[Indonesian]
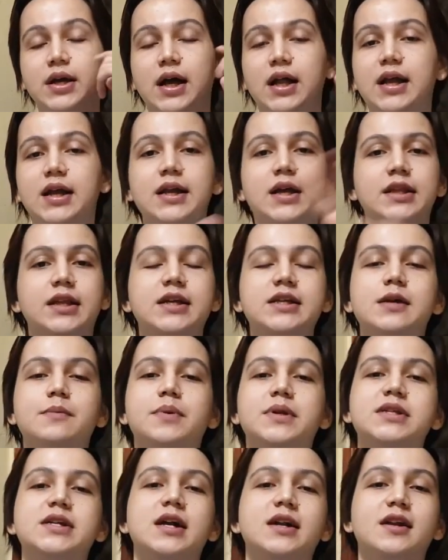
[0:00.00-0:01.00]
Kalian lihat aja
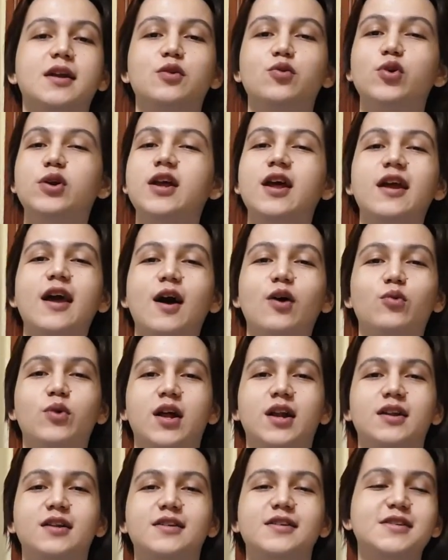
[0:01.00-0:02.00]
perjalanan gue dari
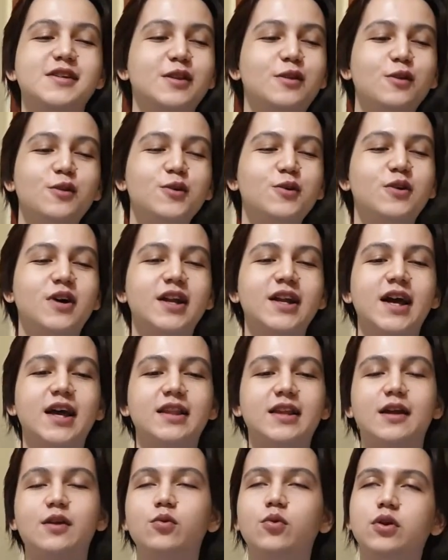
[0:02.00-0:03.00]
awal. Di situ tuh
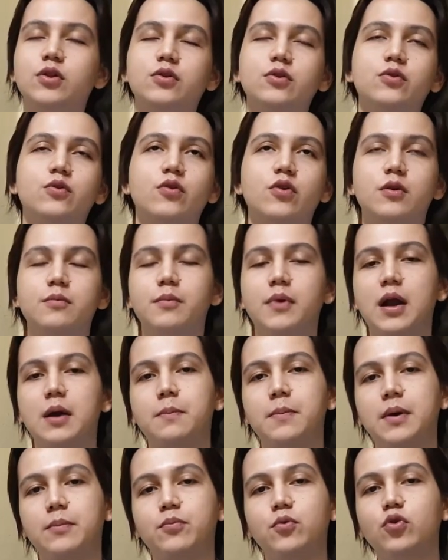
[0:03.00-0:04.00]
kelihatan gue tuh turun
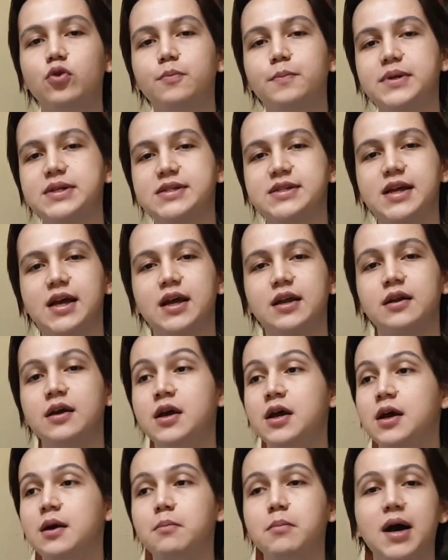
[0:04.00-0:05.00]
berapa puluh persen.
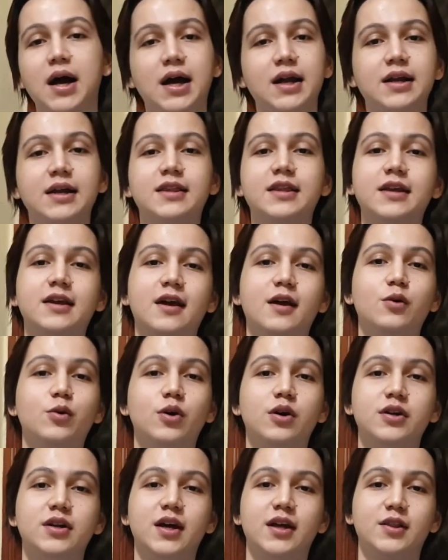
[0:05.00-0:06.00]
Bahkan ketika
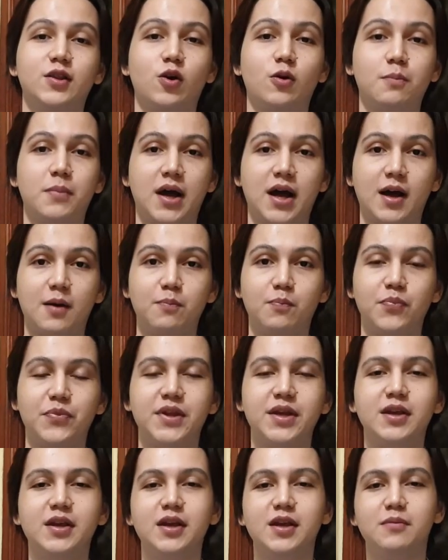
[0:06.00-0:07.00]
gue udah top up
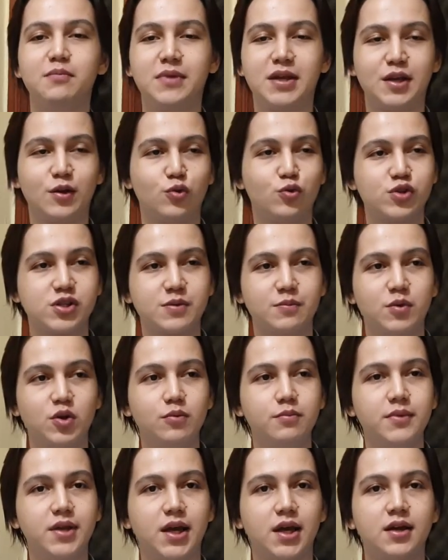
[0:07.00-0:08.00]
di minggu
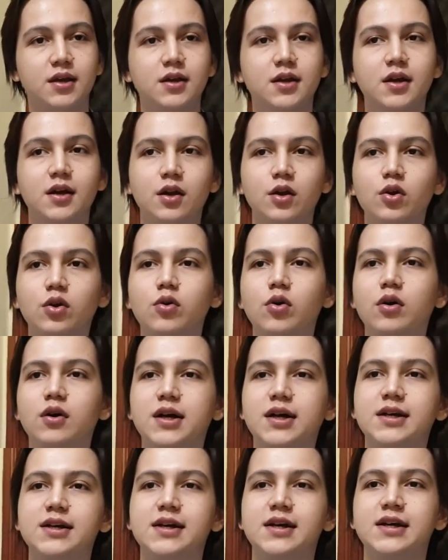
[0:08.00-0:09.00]
sebelumnya, lo
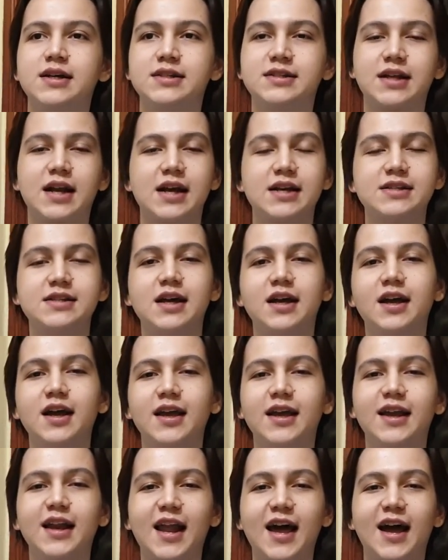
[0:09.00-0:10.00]
kok e, serasa
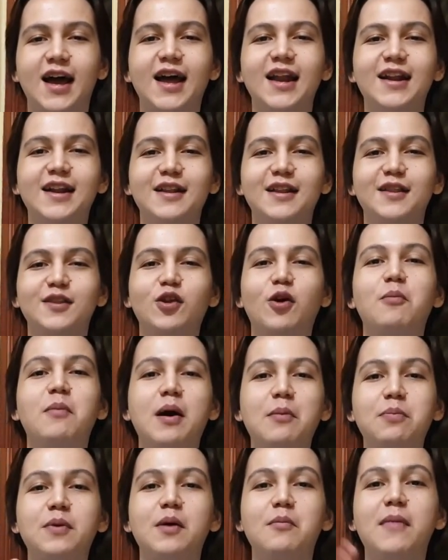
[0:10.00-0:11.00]
kehilangan
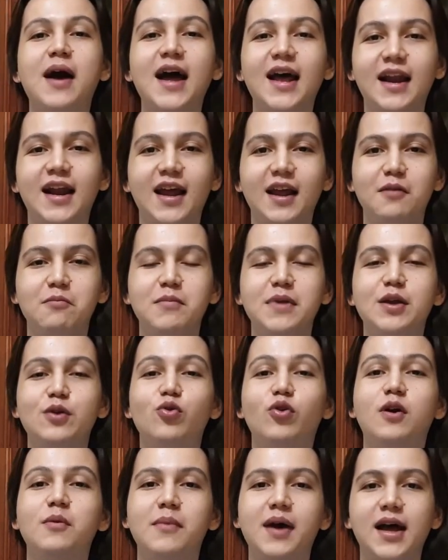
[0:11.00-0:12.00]
top up kemarin,
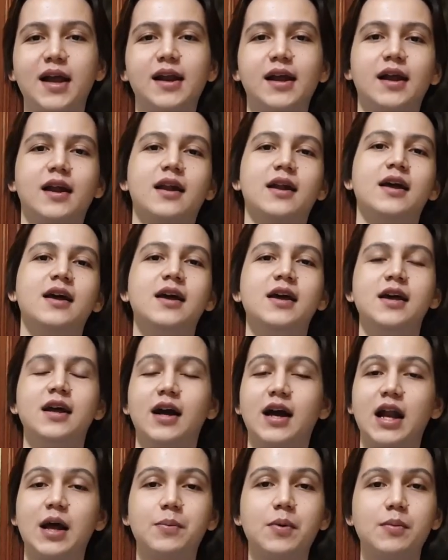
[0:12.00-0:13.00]
minggu kemarin.
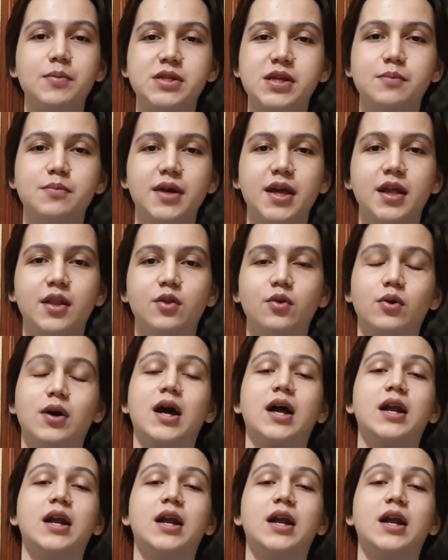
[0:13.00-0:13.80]
Kenapa bisa begitu?